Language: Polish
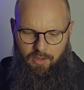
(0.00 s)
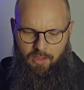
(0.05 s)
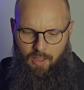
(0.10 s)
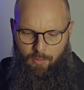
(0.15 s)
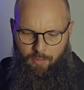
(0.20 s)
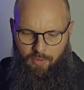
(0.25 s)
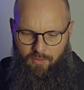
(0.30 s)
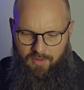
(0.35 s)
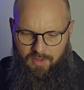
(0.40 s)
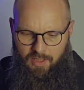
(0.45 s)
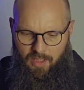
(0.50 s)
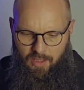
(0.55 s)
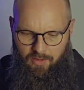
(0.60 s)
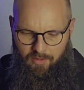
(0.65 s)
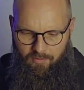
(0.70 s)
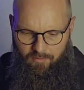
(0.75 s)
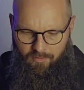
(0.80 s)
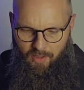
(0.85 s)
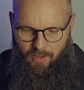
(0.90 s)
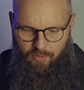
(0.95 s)
i na
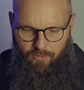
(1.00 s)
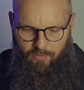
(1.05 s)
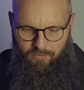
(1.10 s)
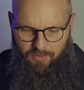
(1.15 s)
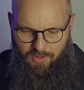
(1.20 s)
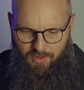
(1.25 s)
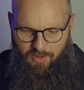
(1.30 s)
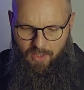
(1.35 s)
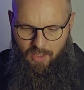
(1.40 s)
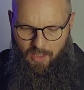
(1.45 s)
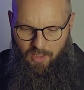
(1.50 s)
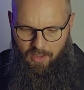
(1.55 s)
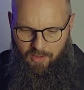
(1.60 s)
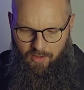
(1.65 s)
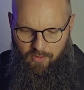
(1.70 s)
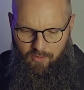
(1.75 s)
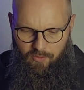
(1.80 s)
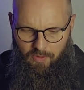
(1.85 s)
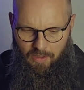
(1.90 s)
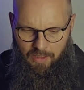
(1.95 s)
powstanie wielu w
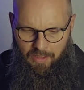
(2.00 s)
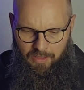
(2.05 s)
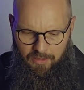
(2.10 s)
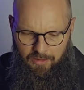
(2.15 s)
Izraelu